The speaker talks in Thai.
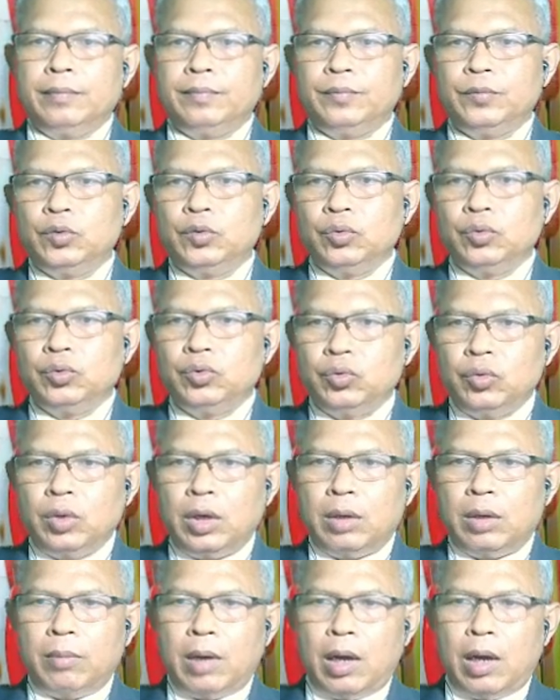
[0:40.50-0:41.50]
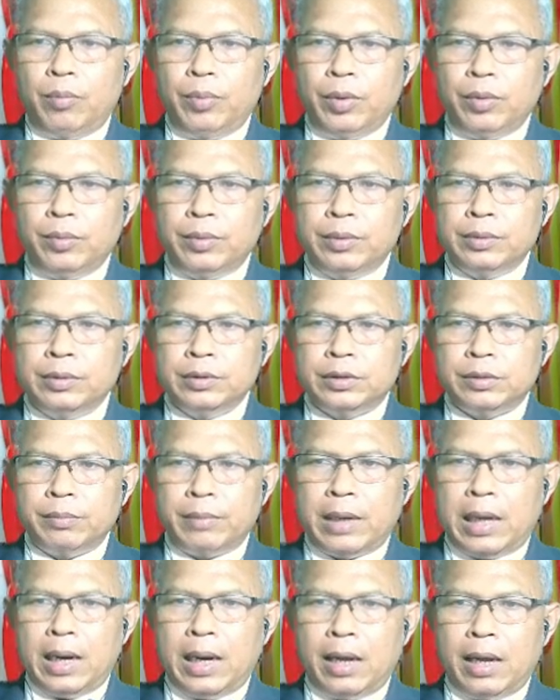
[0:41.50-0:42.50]
to talk about people's
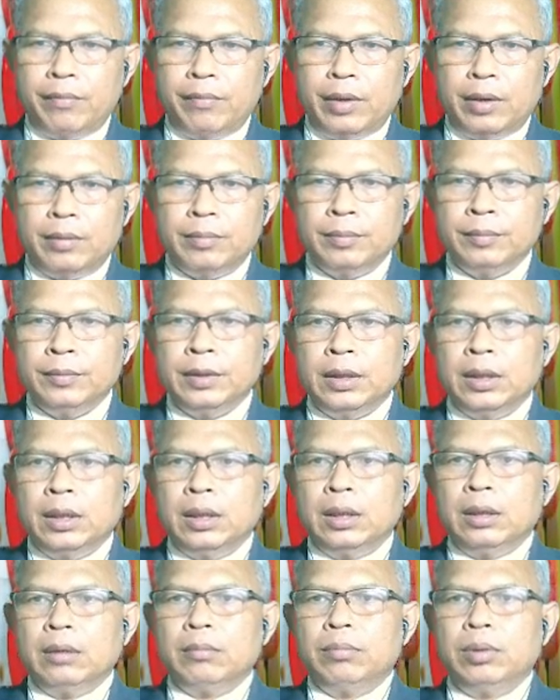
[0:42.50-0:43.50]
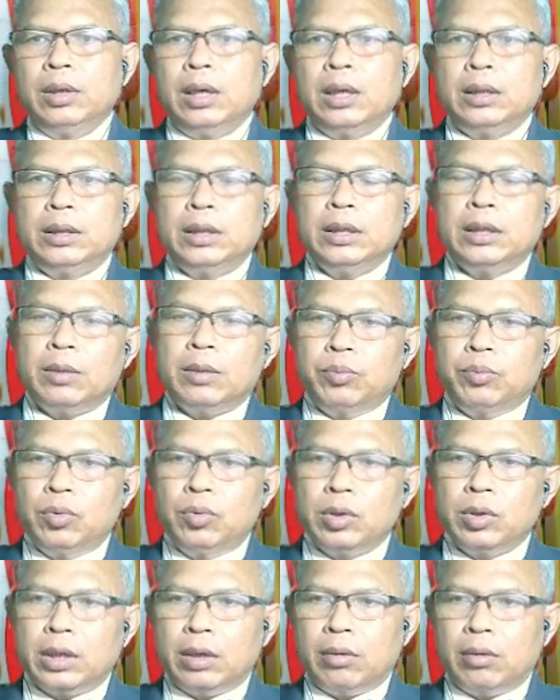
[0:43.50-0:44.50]
bad habit เพื่อที่จะพู
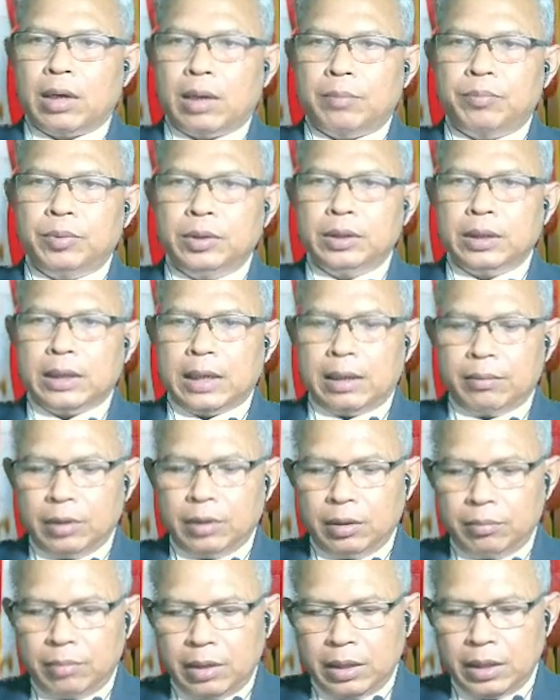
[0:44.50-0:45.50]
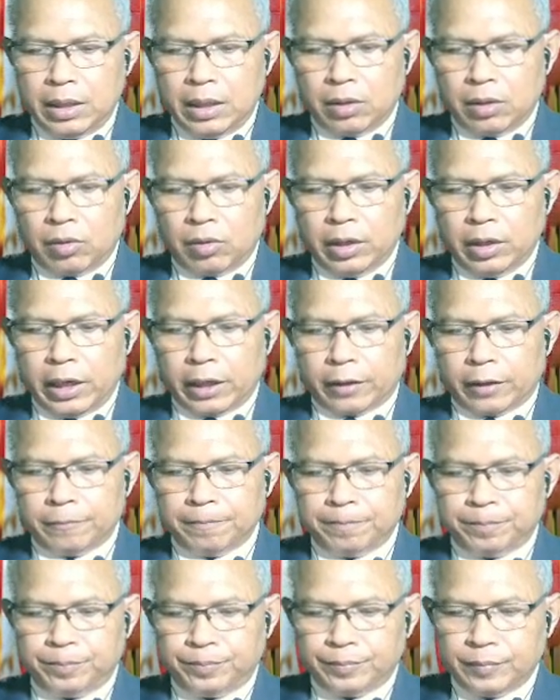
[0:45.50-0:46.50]
ดเกี่ยวกับพฤติกรรมที่ไม่ดีของเด็ก
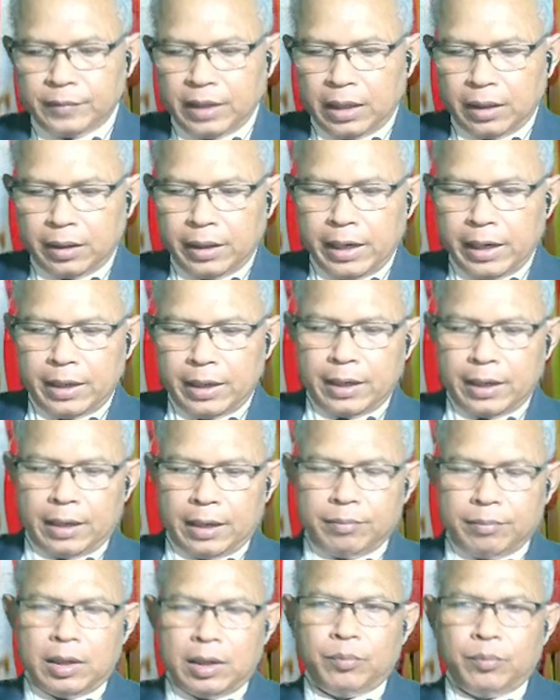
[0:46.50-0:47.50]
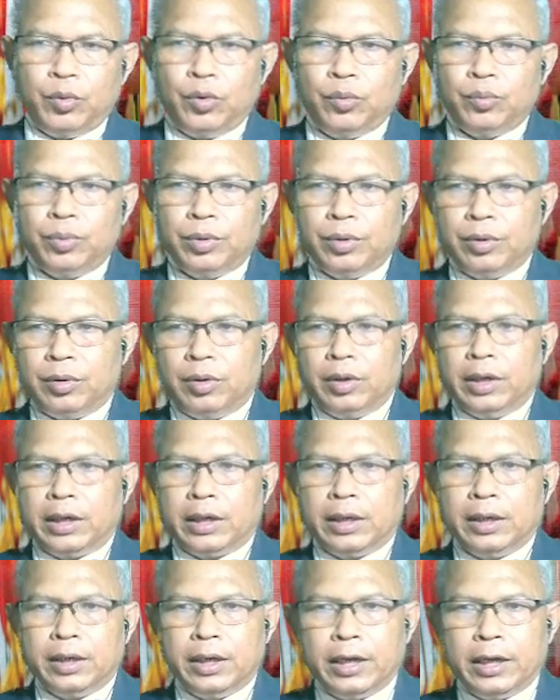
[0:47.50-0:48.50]
นักเรียนนะครับนะพิวพินของเด็ก
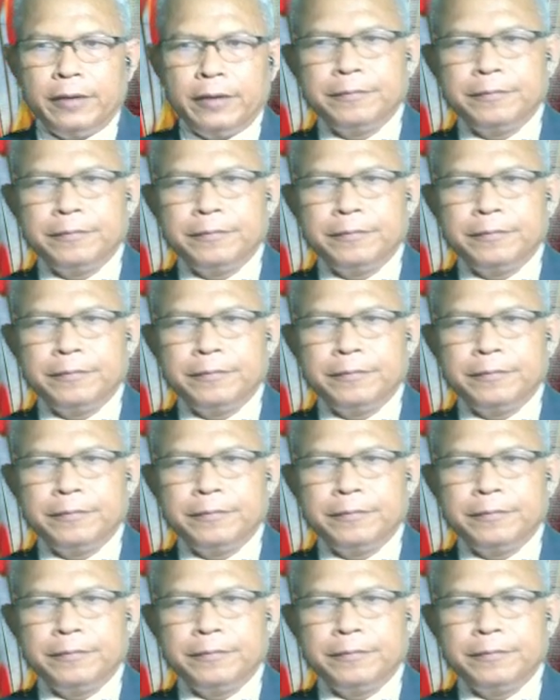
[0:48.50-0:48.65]
นักเรียน